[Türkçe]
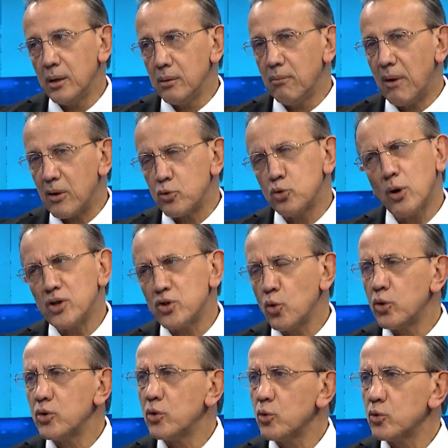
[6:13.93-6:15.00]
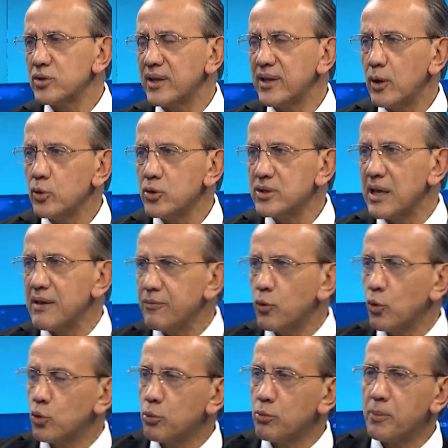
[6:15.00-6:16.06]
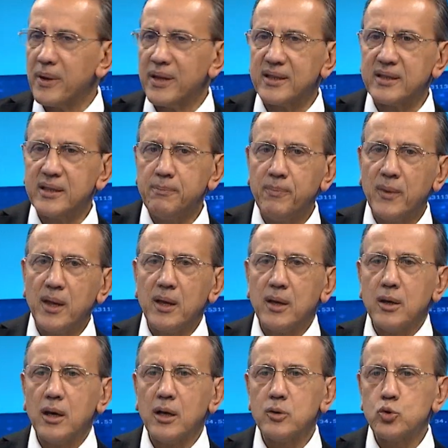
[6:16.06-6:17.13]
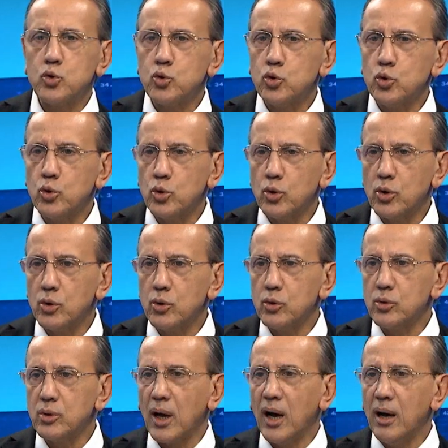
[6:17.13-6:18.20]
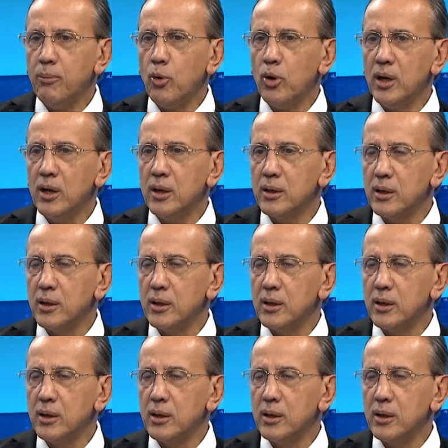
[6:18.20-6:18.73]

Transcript: ben şu an hiç o, o senaryoyu zayıf gördüğümü belirteyim. E, çünkü e, daha böyle